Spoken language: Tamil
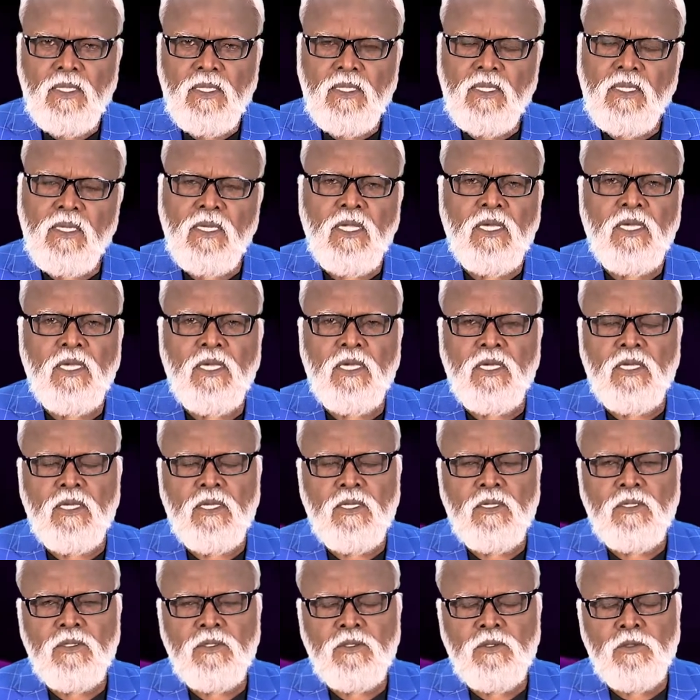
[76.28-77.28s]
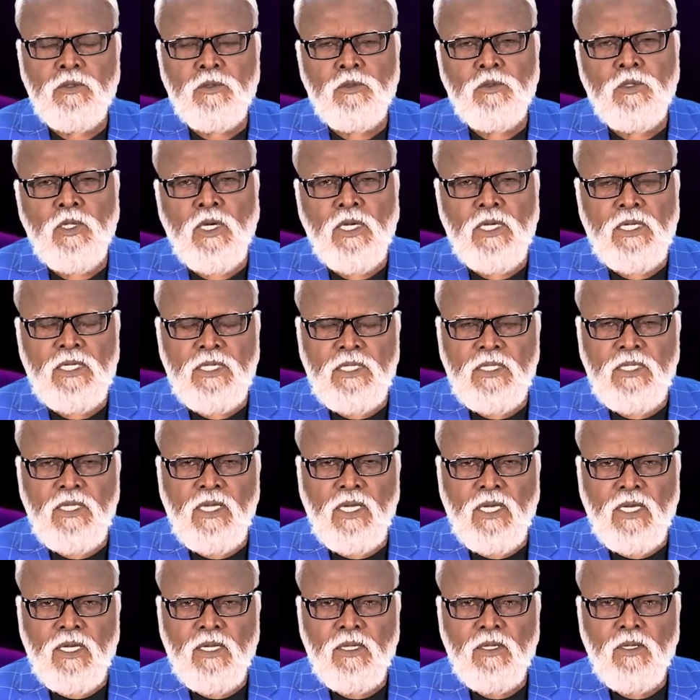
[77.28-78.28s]
இன்றைக்கு யூதா
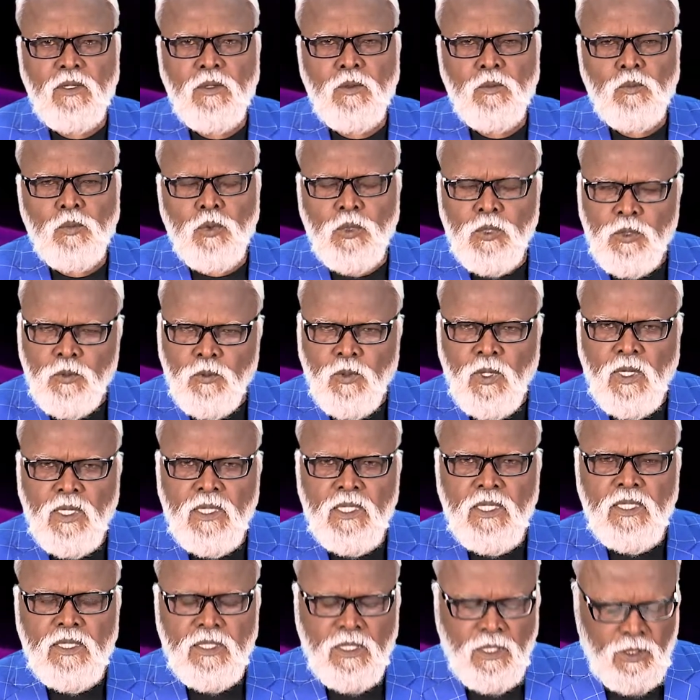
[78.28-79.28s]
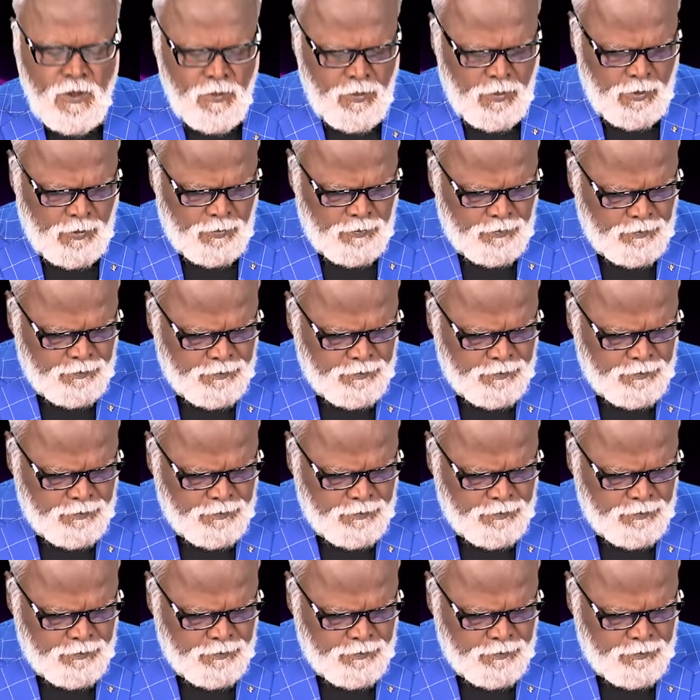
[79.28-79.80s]
எழுதிய பொதுவான நிருபம்